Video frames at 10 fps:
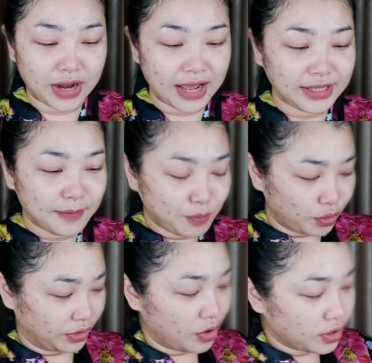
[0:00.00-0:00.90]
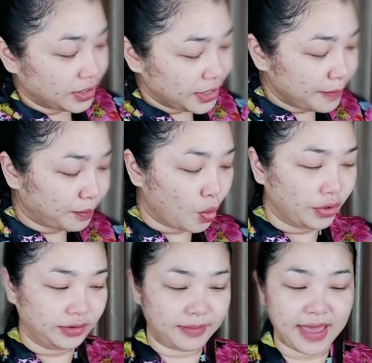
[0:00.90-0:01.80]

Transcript: นะญี่ปุ่นก็คือญี่ปุ่น